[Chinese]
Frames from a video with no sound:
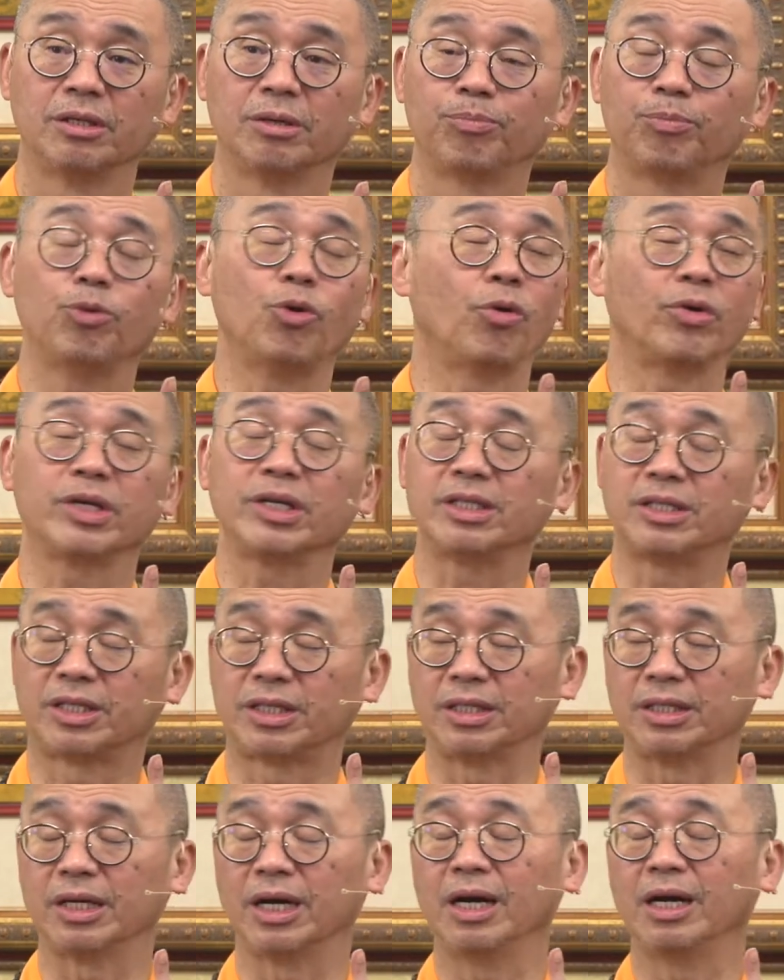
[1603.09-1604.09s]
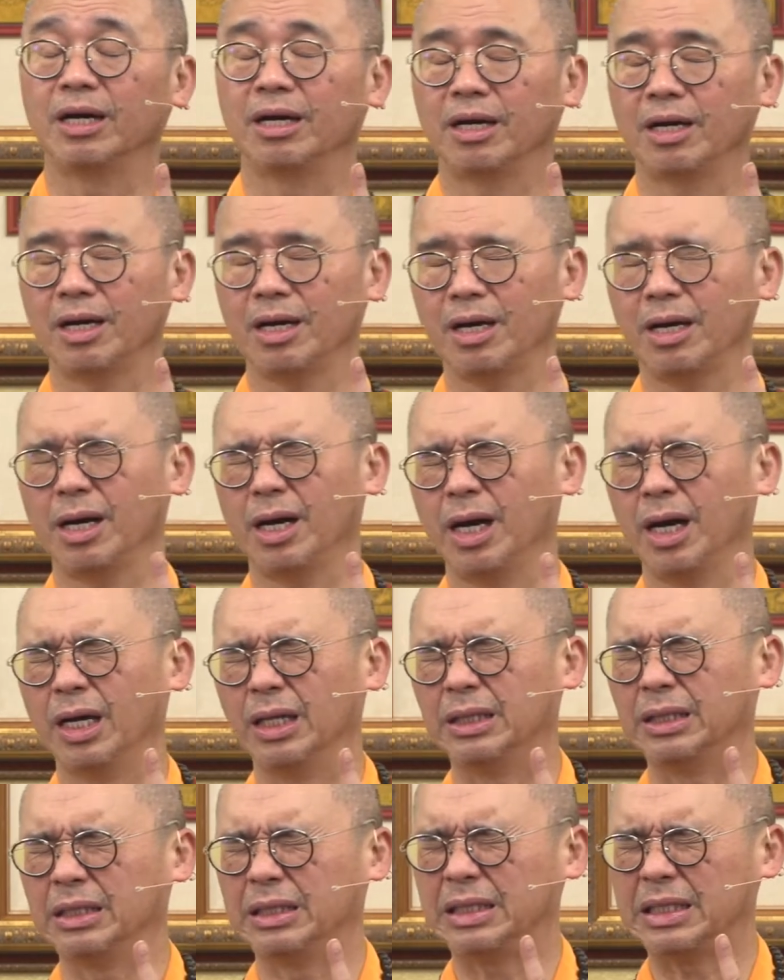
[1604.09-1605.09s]
不容易起
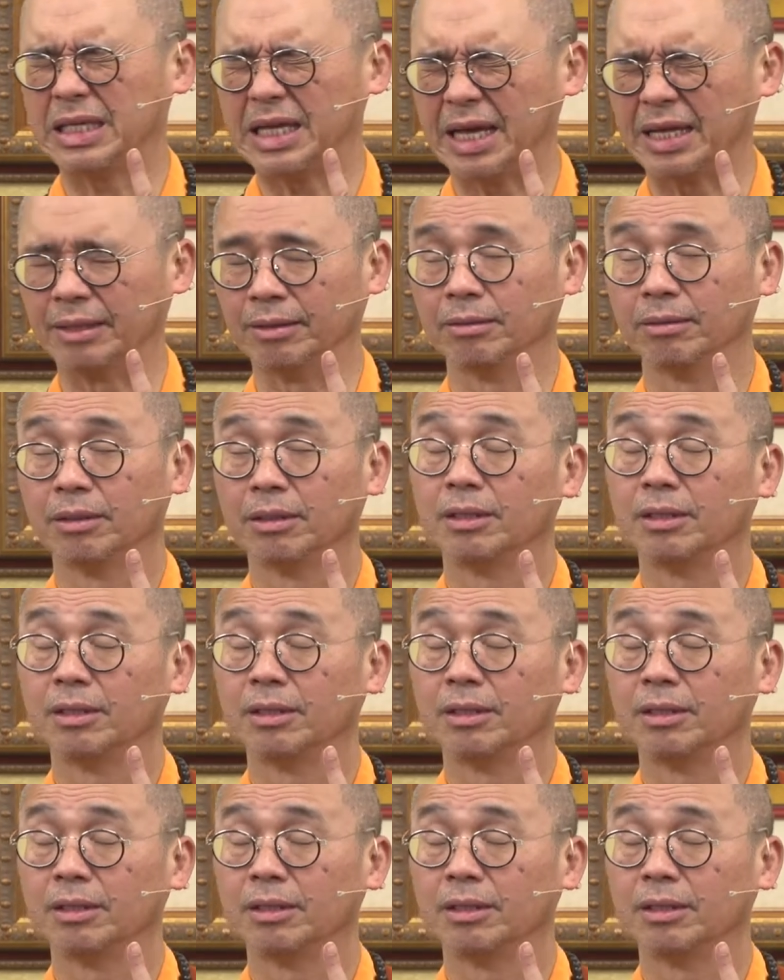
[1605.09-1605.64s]
恩念，